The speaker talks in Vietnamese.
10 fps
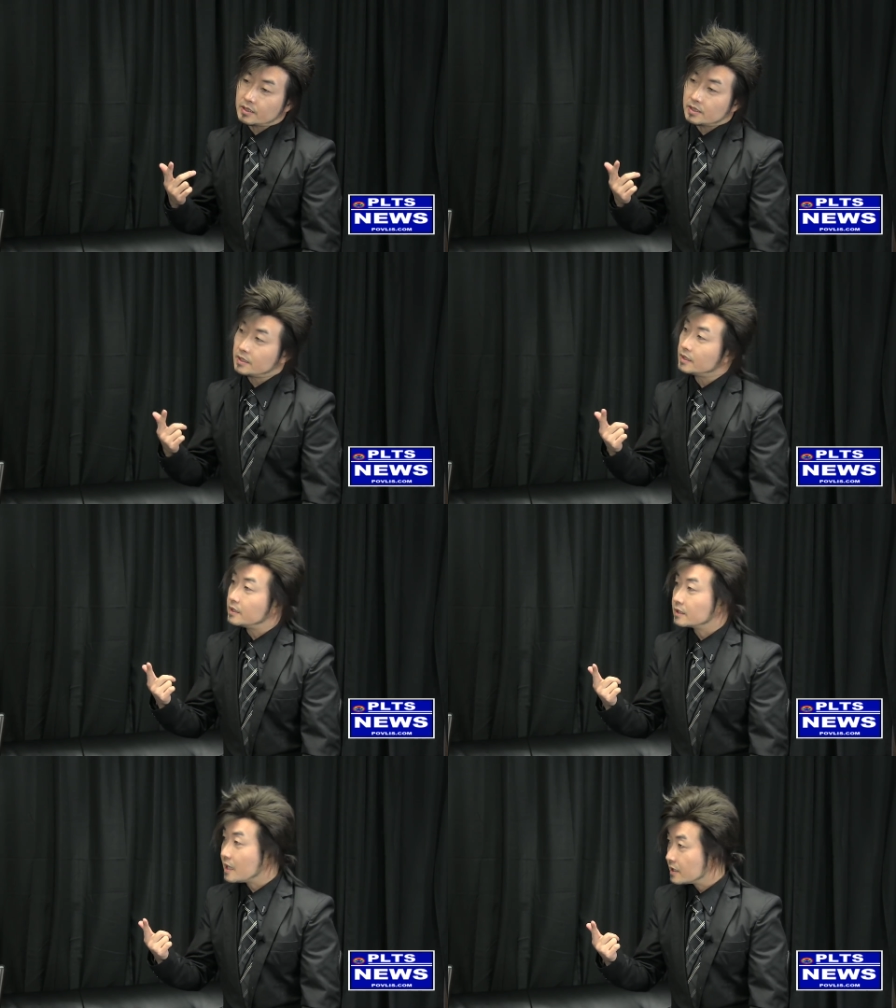
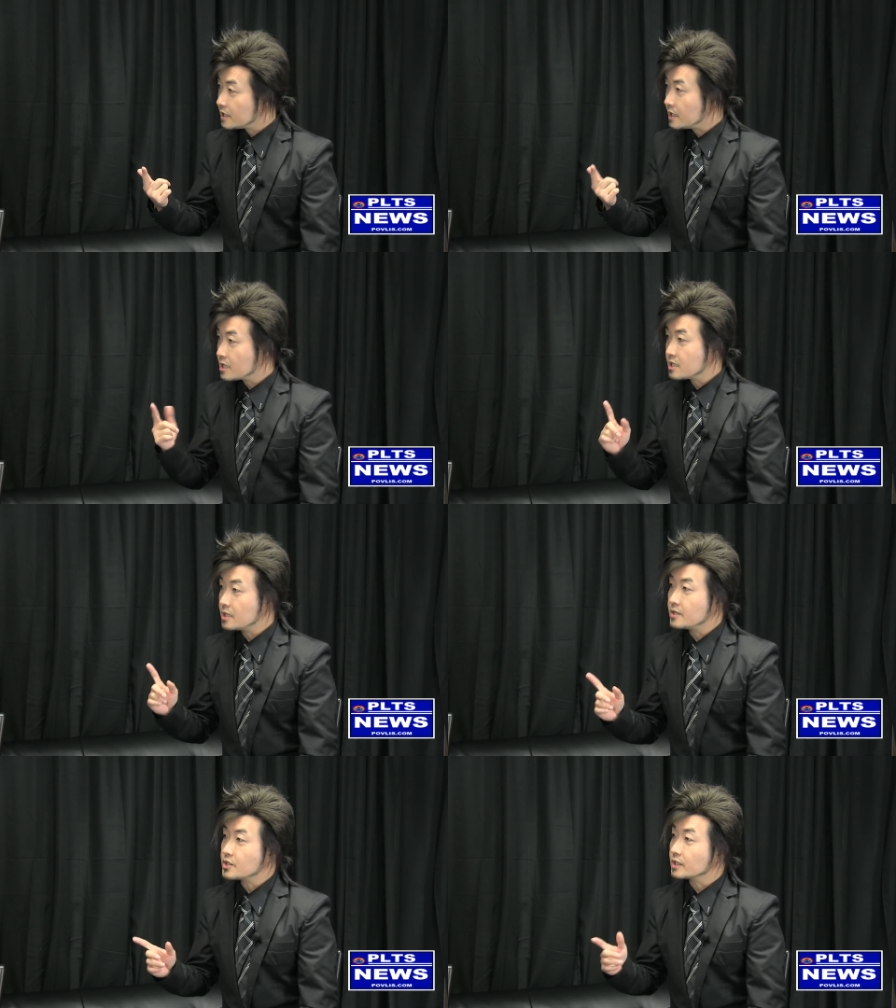li ta kỳ năng
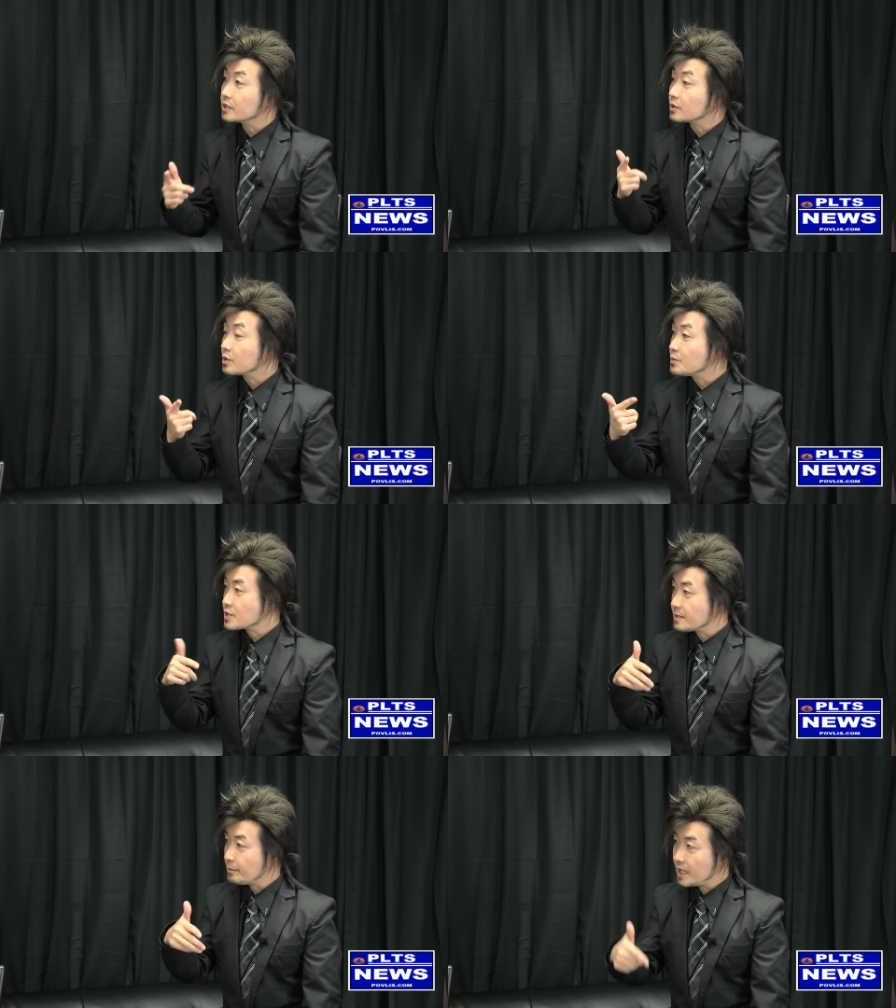kỳ lỡ chẳng ta tỏ tôi một
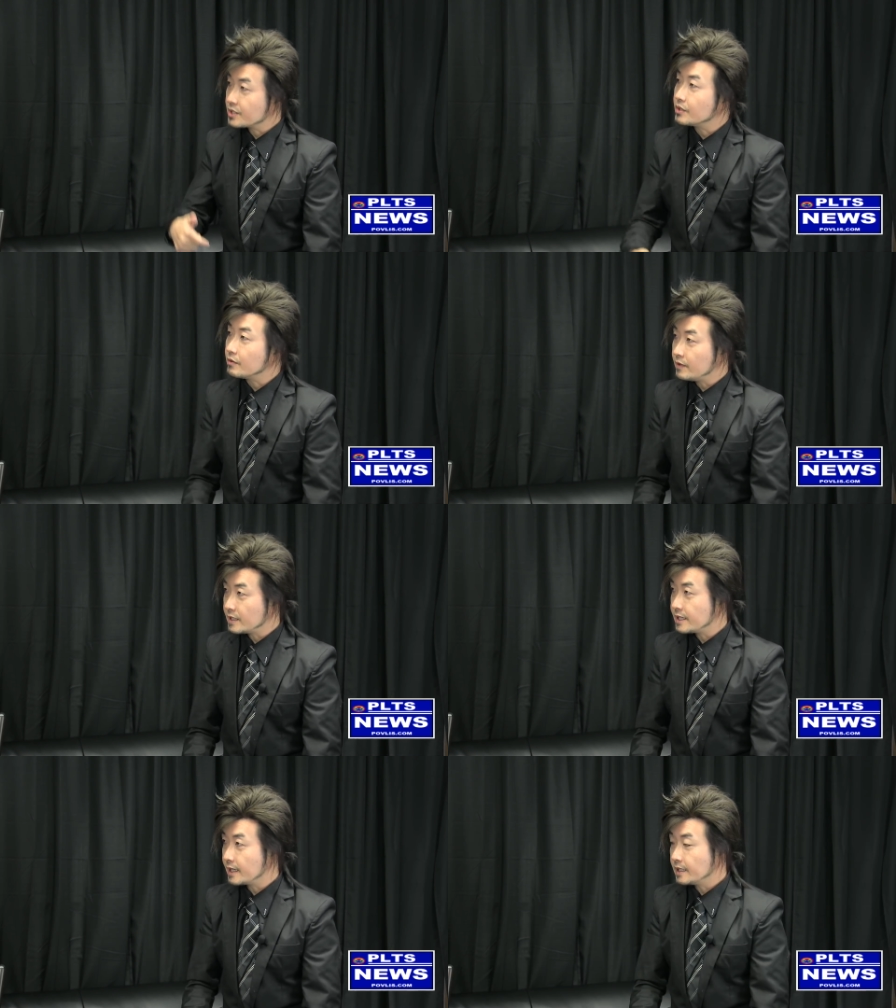sản phẩm rồi hội
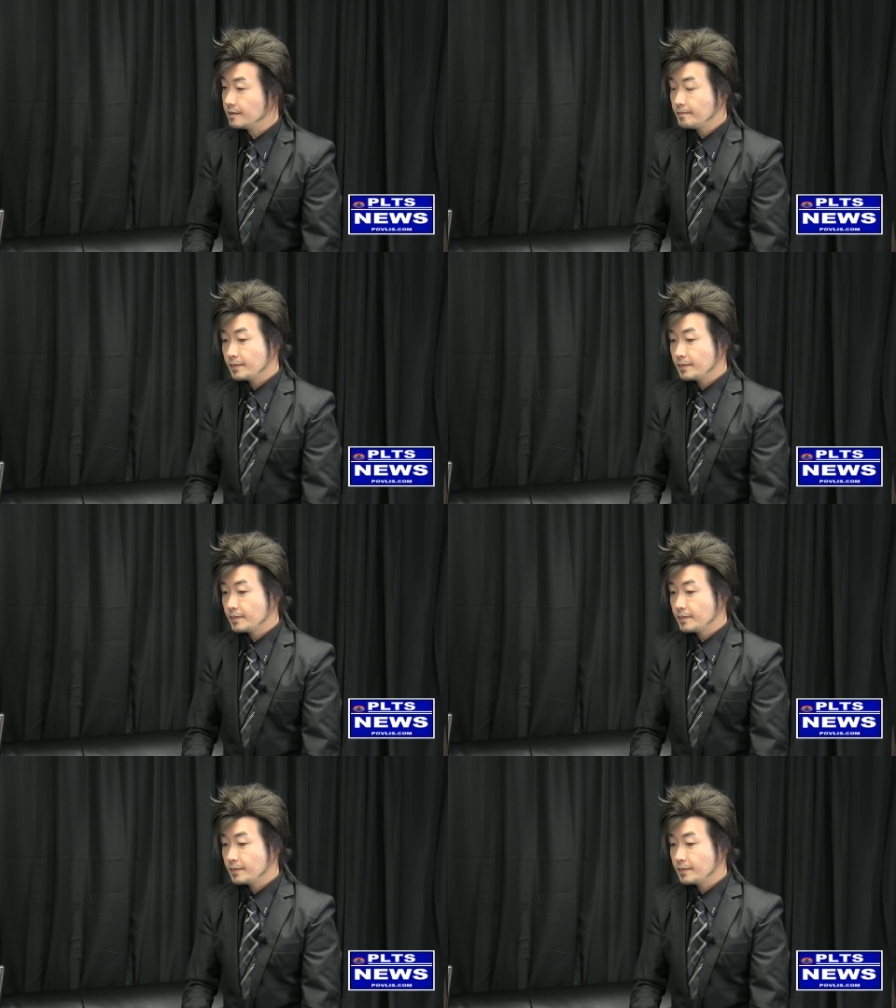viên trả đó